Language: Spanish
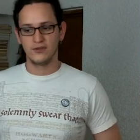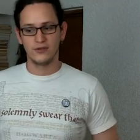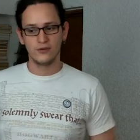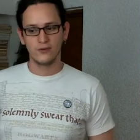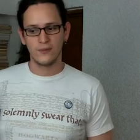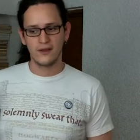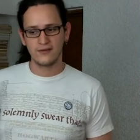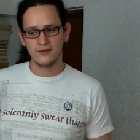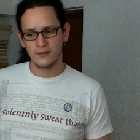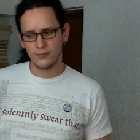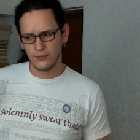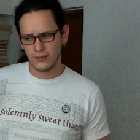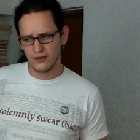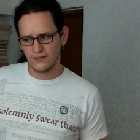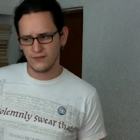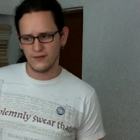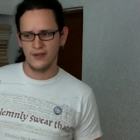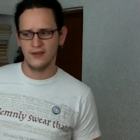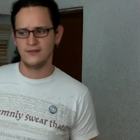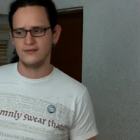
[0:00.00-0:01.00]
si tú vas a
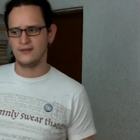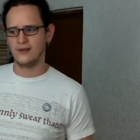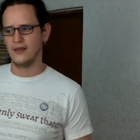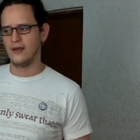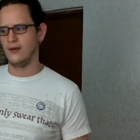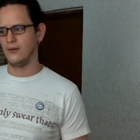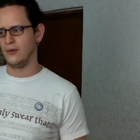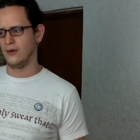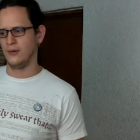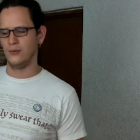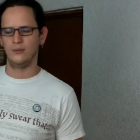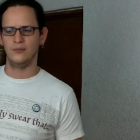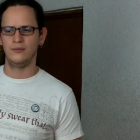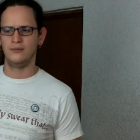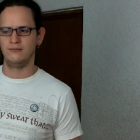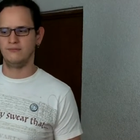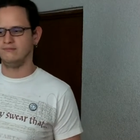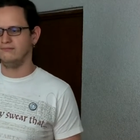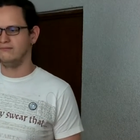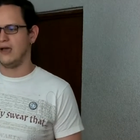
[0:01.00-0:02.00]
una fiesta o a
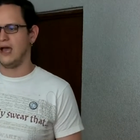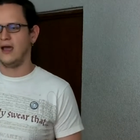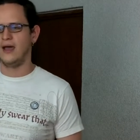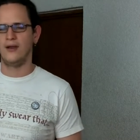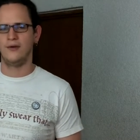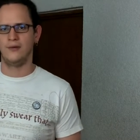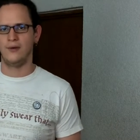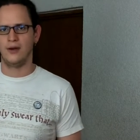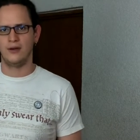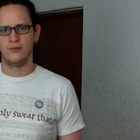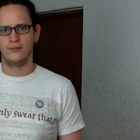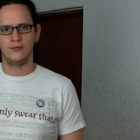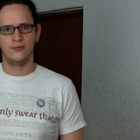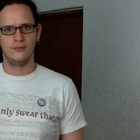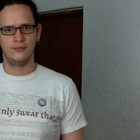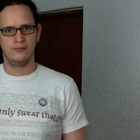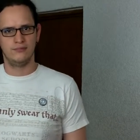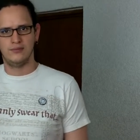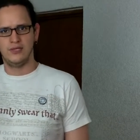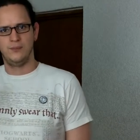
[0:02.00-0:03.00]
un bar o
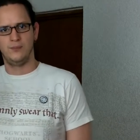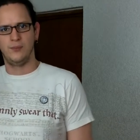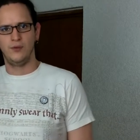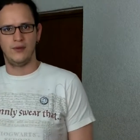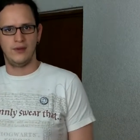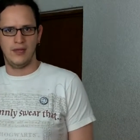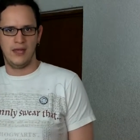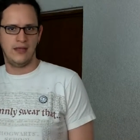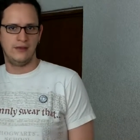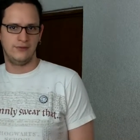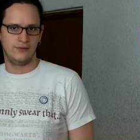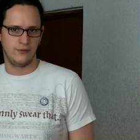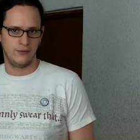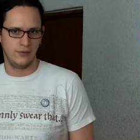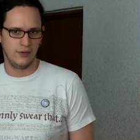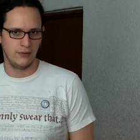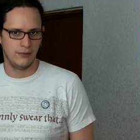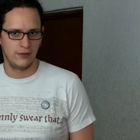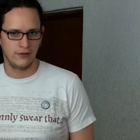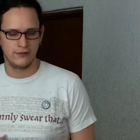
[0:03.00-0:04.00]
algún tipo de
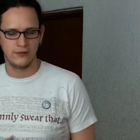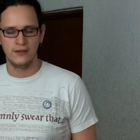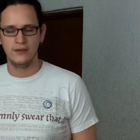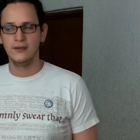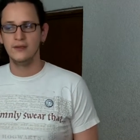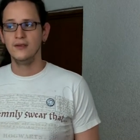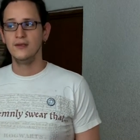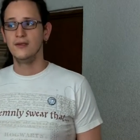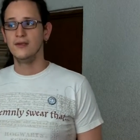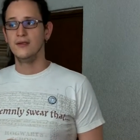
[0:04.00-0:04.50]
antro o algo así,